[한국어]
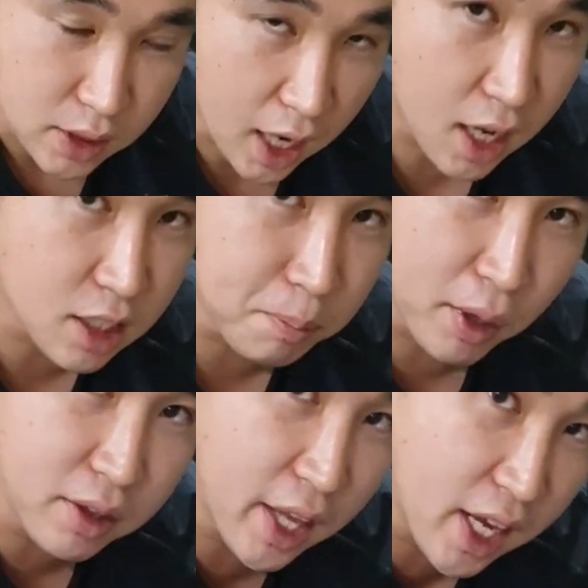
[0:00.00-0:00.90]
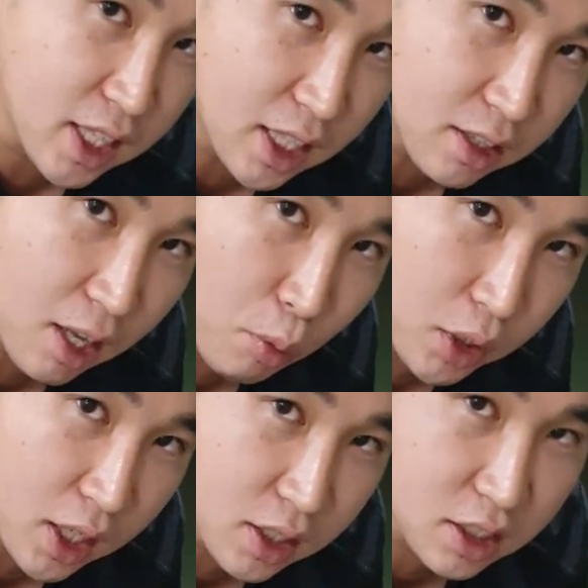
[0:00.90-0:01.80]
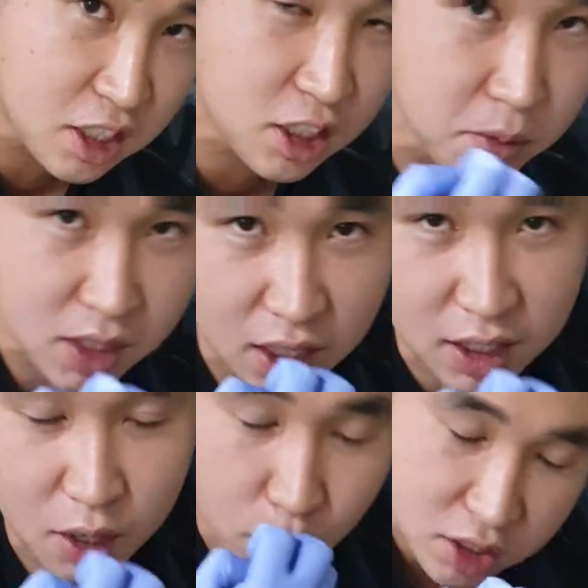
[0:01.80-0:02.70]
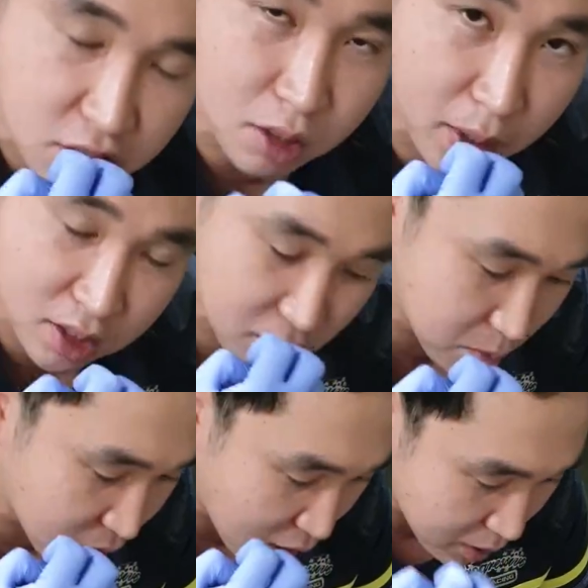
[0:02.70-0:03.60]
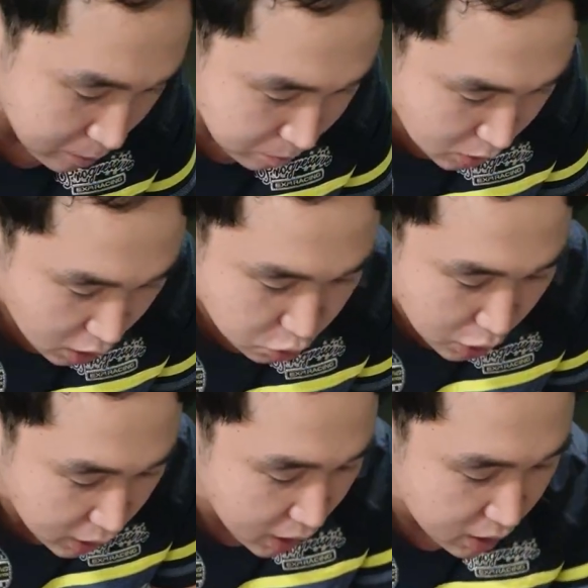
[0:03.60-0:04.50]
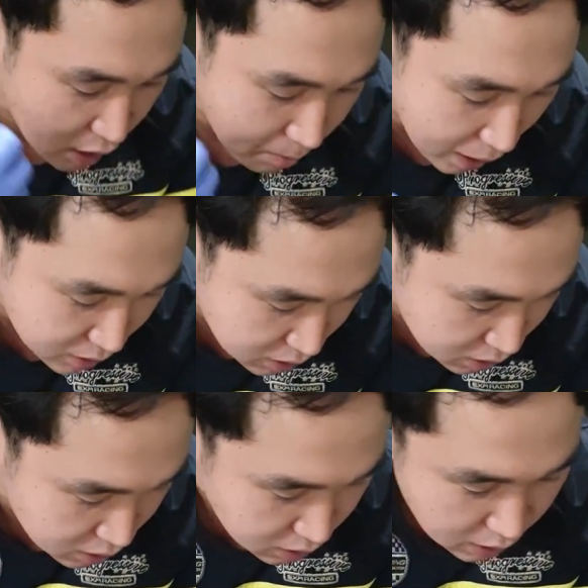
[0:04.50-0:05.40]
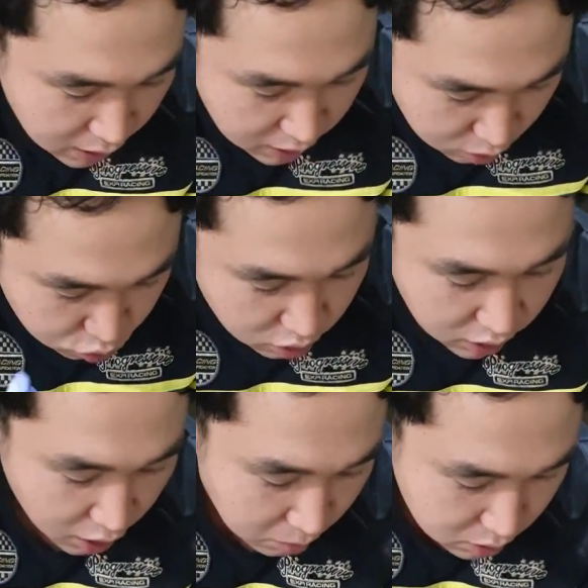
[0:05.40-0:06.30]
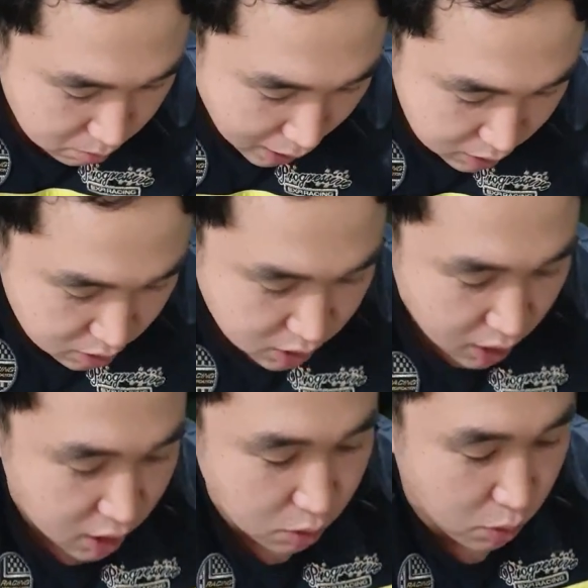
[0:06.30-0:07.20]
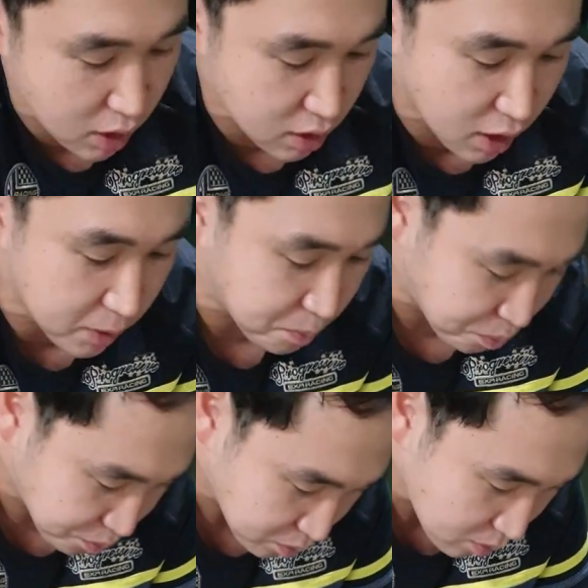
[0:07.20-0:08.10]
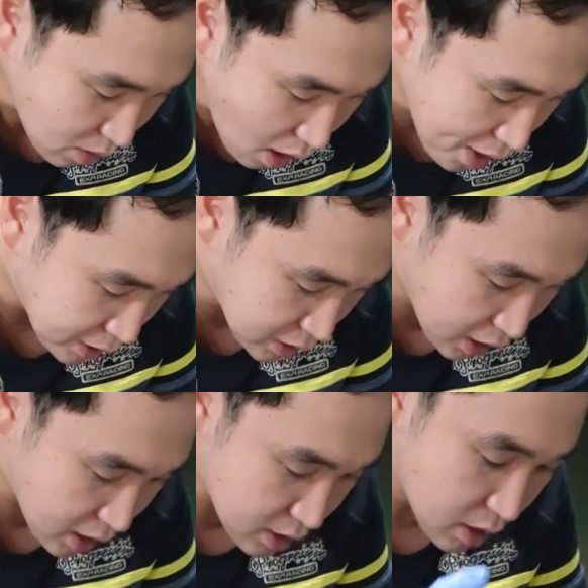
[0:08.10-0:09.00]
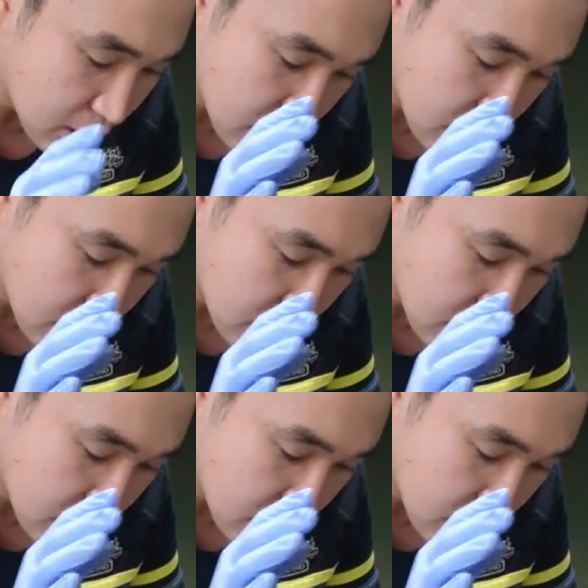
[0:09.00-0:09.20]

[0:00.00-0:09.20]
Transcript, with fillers: 바다 그 번데기 상태보다는 지금 이 상태가 훨씬 더 맛있습니다. 예, 최대한 이 맛을 누린내 없는 맛을 찾기 위해서 이제